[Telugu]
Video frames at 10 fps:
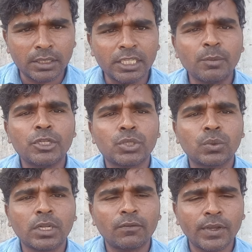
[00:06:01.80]

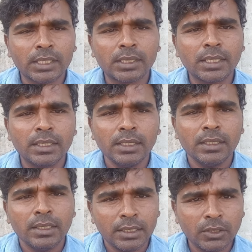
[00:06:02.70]
నియమించుకున్న వ్యక్తే
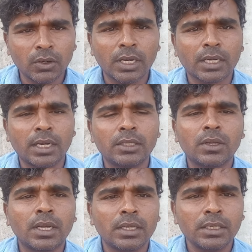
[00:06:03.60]
ఈ యొక్క రైతుల
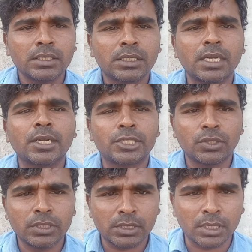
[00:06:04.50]
షెల్ రేషియో
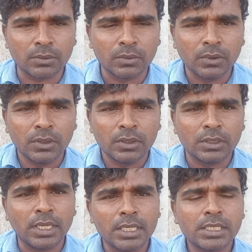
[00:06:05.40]
తీస్తారు
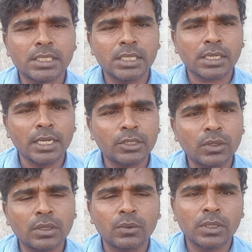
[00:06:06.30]
దయచేసి రైతుల
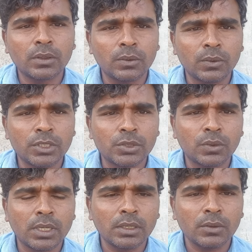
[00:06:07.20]
గురించి
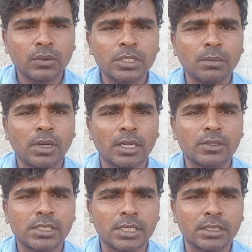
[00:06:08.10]
కూడా కొంచెం
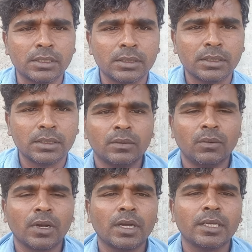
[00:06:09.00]
ఆలోచించండి
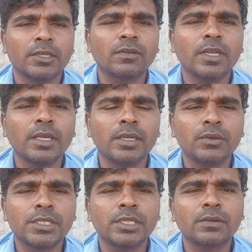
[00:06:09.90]
ఒక ఇరవై
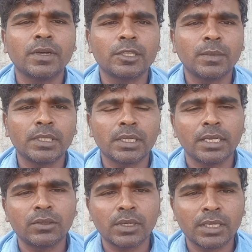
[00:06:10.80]
నుంచి ఇరవై ఐదు మంది
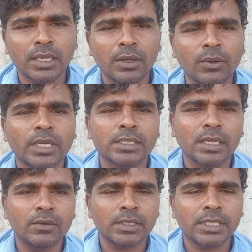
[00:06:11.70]
రైతులు కనుక
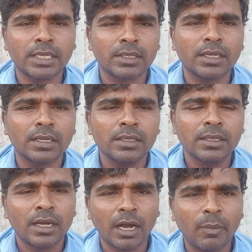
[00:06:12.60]
ఒకేసారి వస్తే కనుక
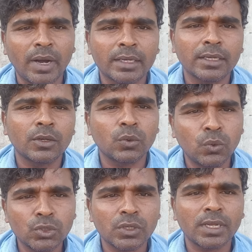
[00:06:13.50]
ఆ మార్కెట్లో
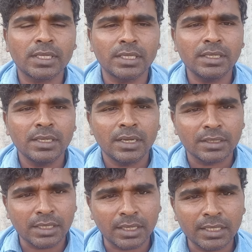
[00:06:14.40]
కూర్చోడానికి
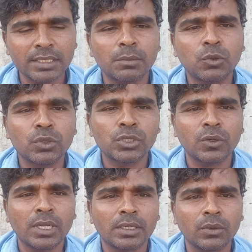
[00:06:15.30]
అసలు కనీసం
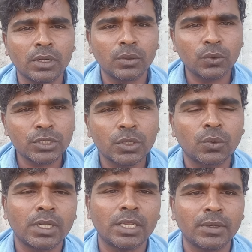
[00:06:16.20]
కూర్చోవడానికి ఒక కుర్చీలు
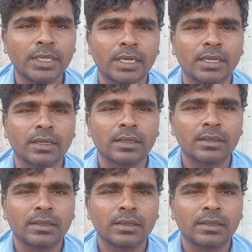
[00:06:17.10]
కూడా లేవండి అక్కడ